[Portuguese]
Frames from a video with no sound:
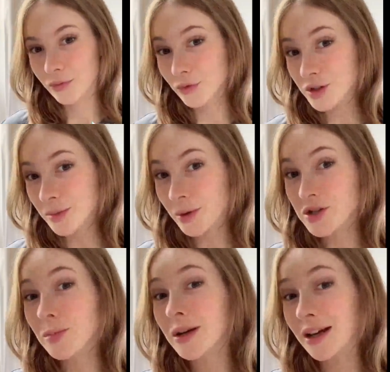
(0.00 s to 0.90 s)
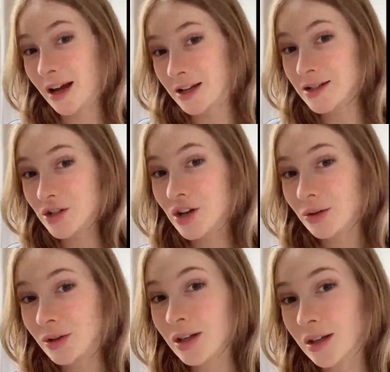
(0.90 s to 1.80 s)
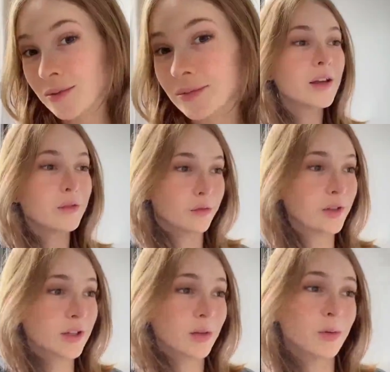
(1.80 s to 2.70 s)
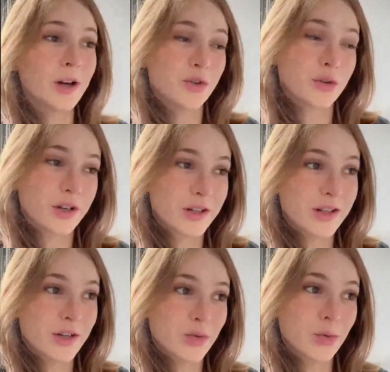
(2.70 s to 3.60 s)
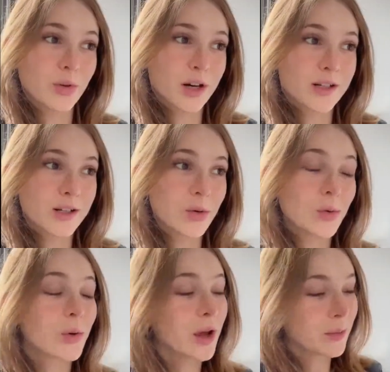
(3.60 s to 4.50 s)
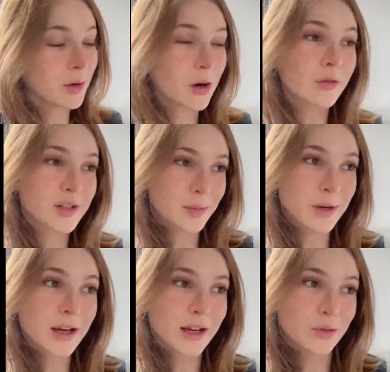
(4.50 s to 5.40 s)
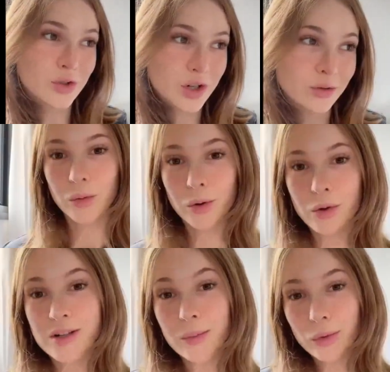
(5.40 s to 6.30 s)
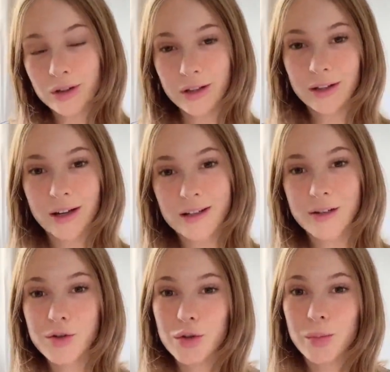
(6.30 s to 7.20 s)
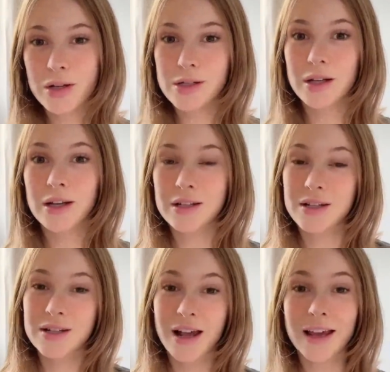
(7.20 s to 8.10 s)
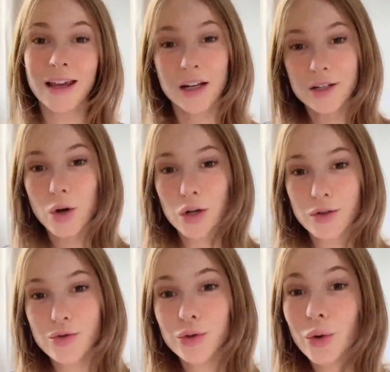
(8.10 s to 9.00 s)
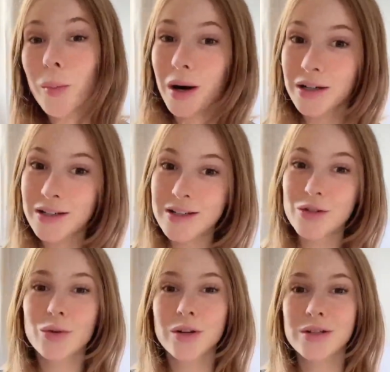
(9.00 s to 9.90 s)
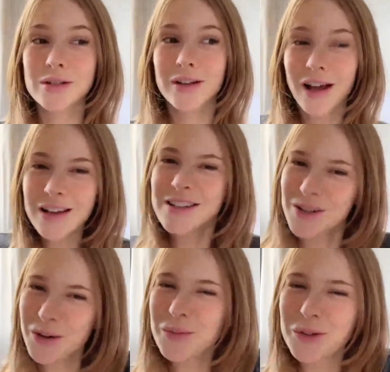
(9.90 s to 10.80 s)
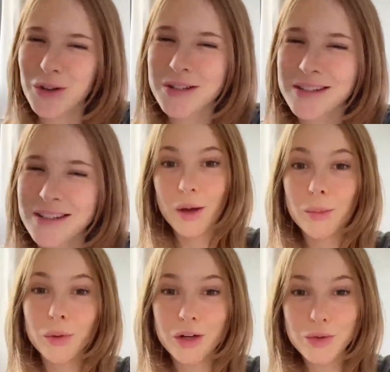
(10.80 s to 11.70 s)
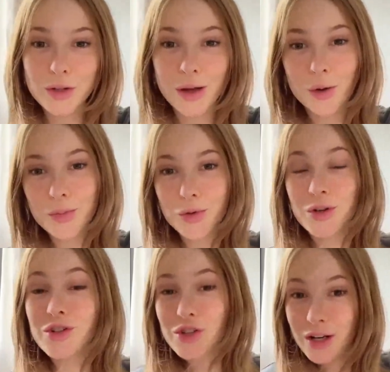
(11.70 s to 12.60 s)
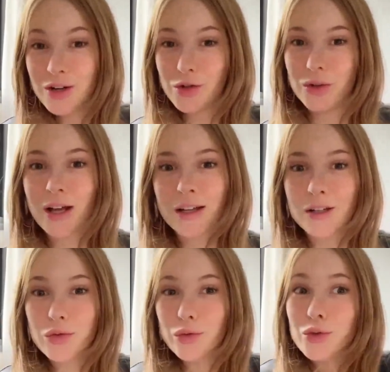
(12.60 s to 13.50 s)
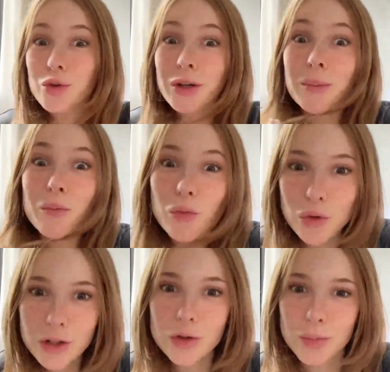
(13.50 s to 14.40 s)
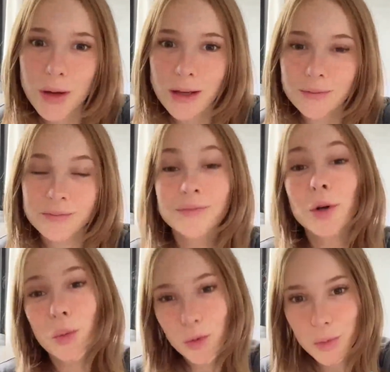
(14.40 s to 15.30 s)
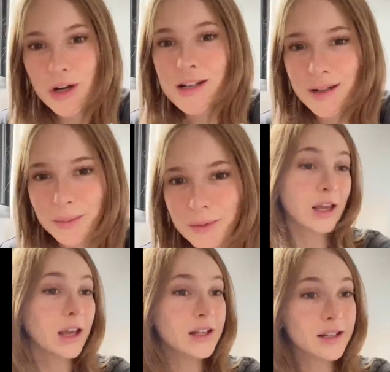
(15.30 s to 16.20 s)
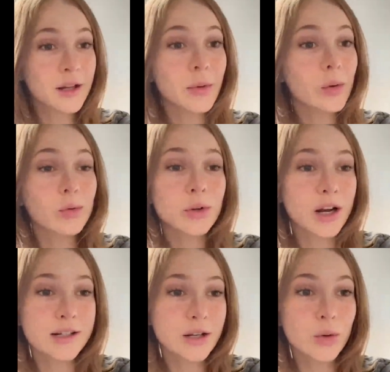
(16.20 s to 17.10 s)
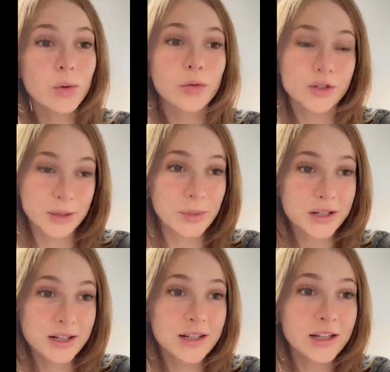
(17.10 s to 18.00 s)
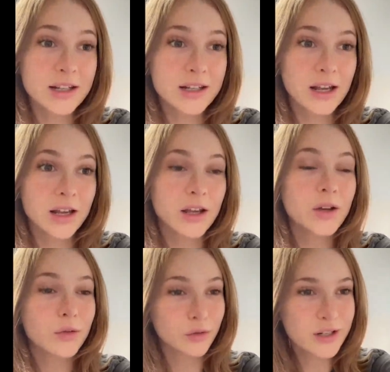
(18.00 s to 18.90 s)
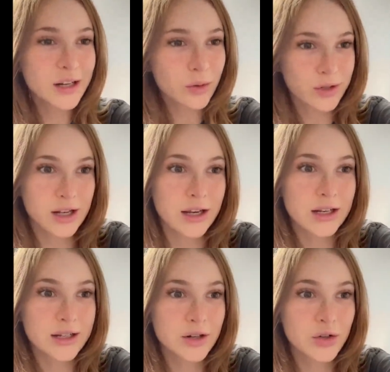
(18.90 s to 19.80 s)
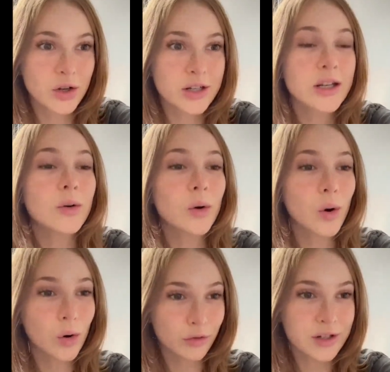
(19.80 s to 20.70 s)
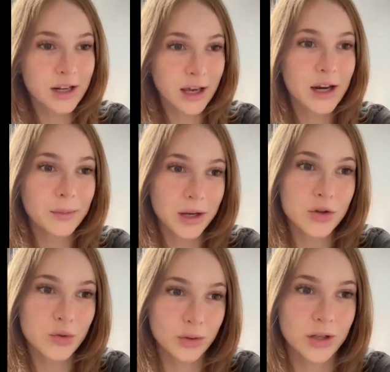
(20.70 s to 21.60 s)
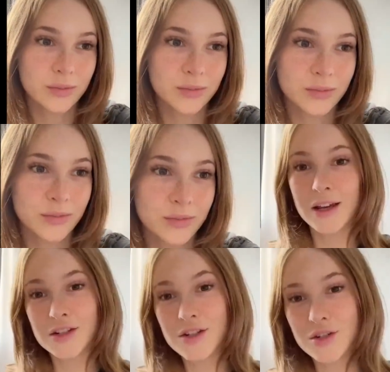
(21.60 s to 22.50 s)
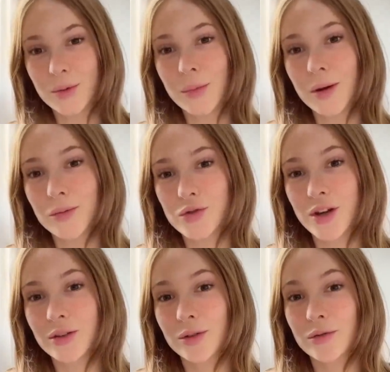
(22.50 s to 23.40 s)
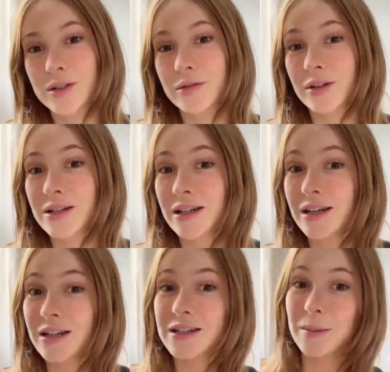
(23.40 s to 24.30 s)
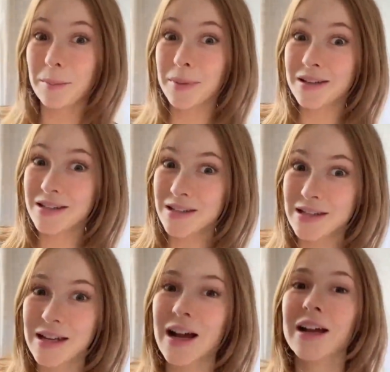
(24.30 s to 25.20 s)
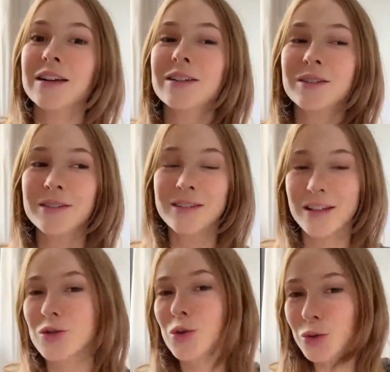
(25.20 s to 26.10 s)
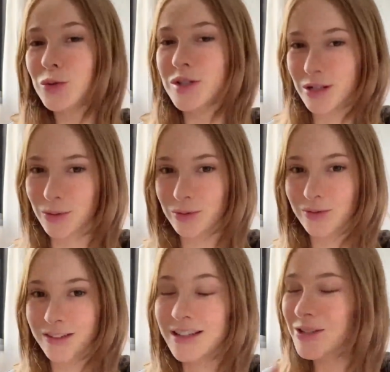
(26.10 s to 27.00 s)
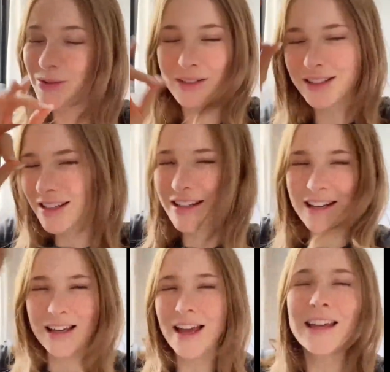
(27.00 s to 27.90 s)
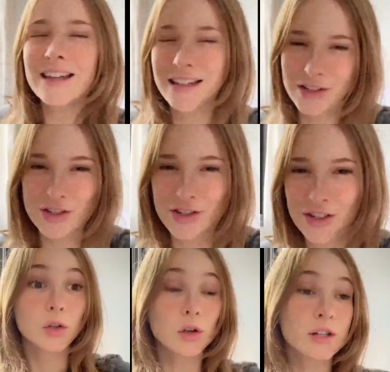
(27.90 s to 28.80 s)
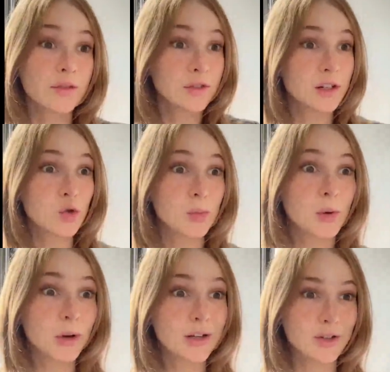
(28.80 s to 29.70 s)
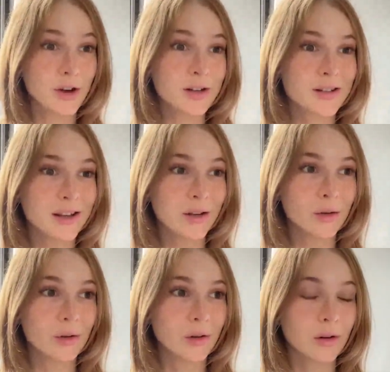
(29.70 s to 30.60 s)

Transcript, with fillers: Você pode aplicar esse jeito aqui. Filha, não acho que esse seja um lugar seguro. É melhor você brincar no chão. Uma coisa muito interessante sobre as crianças é que elas gostam de tomar decisões, assim como nós. Por isso, dar opções direcionadas funciona muito bem. Como por exemplo, esse não é um lugar seguro, você precisa descer. Você consegue descer sozinho ou você quer a minha ajuda? Existe também um jeito que você faz a criança pensar na solução. Isso aqui é elite. Nossa, você subiu aí sozinho?